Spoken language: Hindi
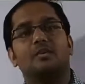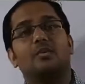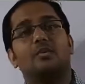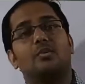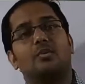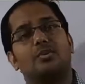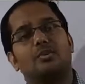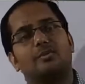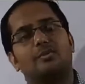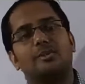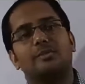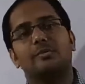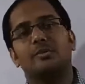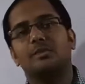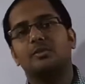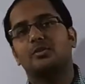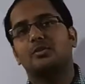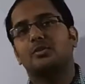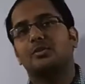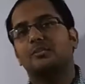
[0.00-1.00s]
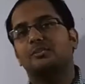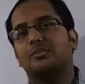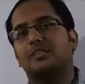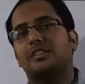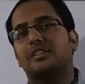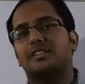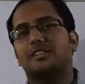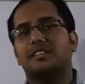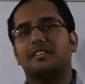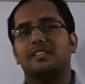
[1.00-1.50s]
बोरोन फैमिली को
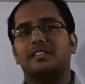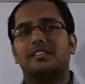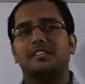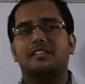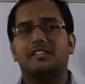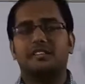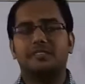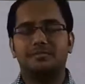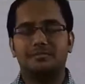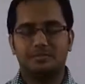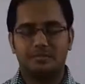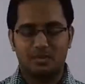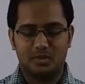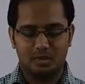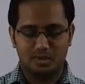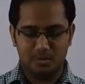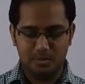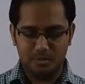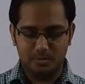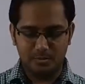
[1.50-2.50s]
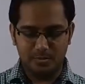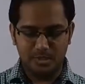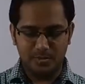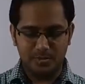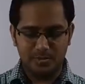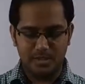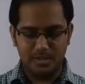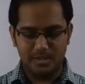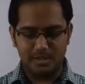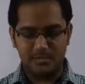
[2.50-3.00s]
कंप्लीट कर लिया था और उसमें
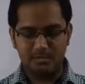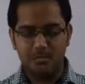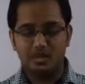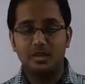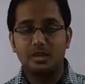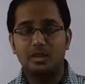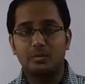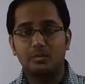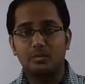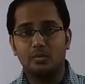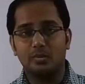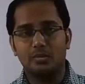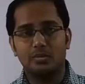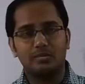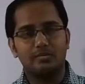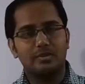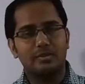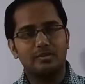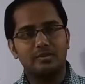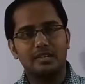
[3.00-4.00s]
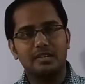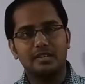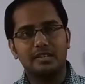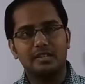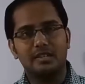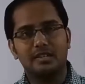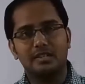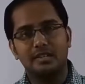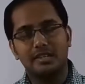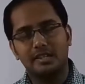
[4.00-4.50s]
हमने बोरोन फैमिली
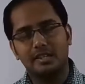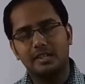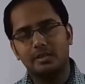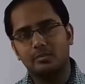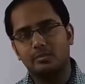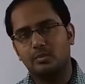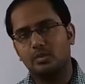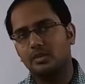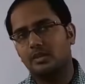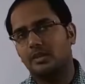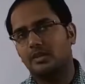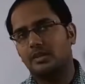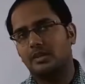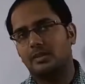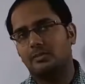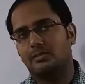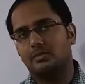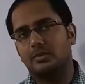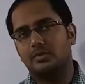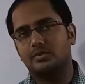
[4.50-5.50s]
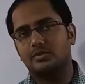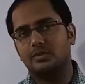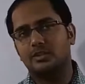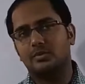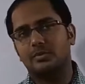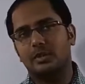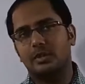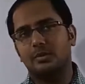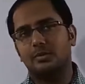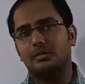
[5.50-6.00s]
के तीन इम्पोर्टेंट कंपाउंड्स के
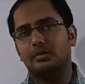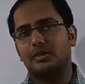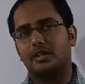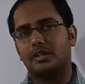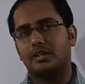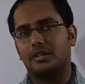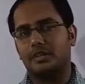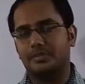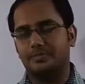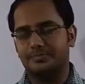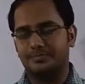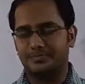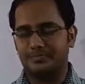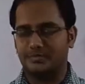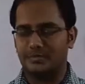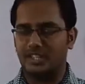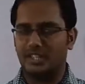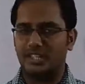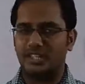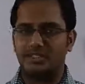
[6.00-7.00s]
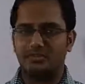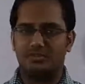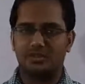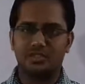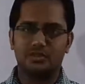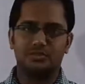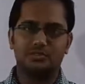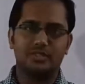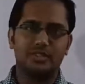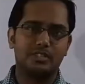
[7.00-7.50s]
बारे में पढ़ा था दैट इज़
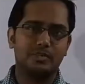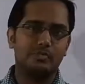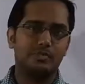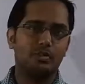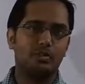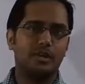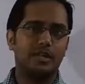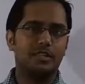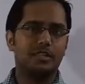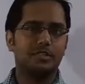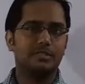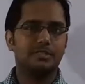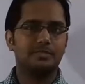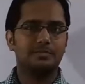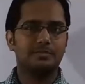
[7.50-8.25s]
फर्स्ट वन इज़ बोरेक्स